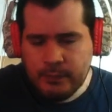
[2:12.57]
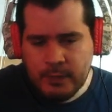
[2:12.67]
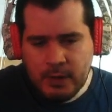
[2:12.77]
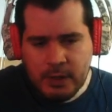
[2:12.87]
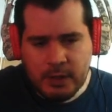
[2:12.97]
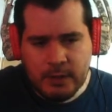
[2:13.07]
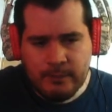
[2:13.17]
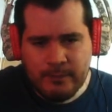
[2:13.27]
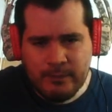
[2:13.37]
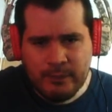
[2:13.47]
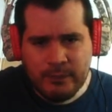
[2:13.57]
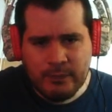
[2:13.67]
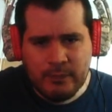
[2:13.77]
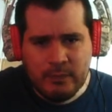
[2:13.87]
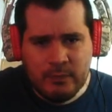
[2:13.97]
Ahí está.
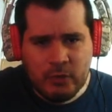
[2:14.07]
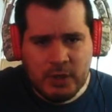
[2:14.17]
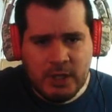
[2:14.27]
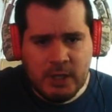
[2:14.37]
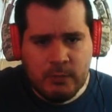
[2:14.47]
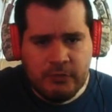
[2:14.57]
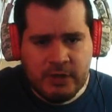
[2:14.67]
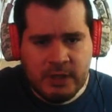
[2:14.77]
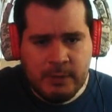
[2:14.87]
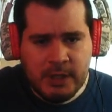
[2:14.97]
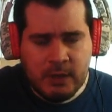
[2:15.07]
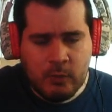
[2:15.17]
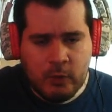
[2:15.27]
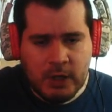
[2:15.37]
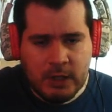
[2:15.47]
Porque tenía mucha estamina
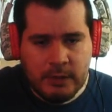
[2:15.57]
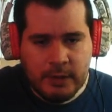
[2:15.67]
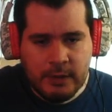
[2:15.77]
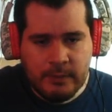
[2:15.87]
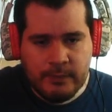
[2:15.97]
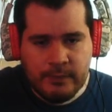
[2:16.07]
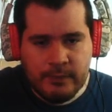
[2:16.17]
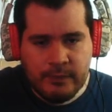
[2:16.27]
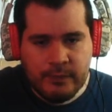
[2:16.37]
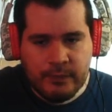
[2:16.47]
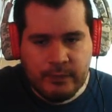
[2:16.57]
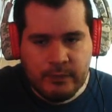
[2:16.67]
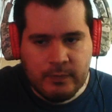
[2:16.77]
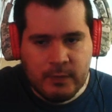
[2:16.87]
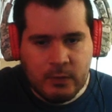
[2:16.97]
acumulada, ¿verdad?
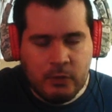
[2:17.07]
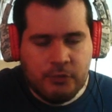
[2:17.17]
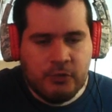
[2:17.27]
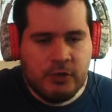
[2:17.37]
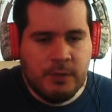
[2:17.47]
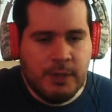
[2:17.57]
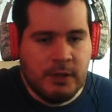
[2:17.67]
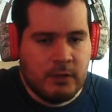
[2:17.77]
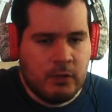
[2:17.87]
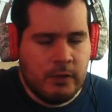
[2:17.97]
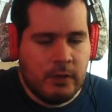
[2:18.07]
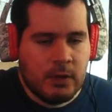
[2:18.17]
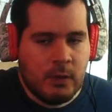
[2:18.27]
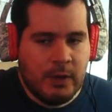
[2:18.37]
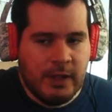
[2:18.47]
Yo siempre soy de los que
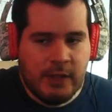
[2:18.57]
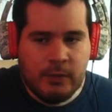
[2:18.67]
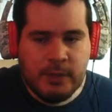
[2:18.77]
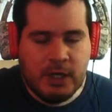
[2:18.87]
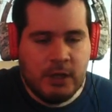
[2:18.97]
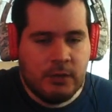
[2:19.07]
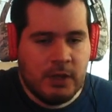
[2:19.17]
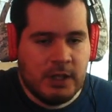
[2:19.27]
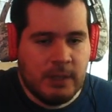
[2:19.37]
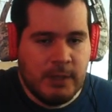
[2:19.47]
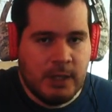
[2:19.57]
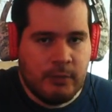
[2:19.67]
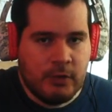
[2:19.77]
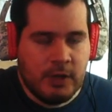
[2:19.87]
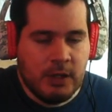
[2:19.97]
guarda 2500 de estamina
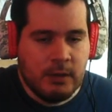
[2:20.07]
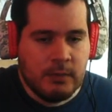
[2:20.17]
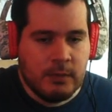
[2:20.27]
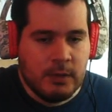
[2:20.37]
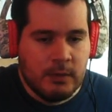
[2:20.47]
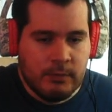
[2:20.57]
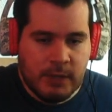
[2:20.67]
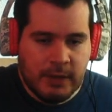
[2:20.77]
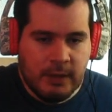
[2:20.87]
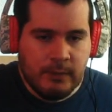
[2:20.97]
por día, ¿verdad?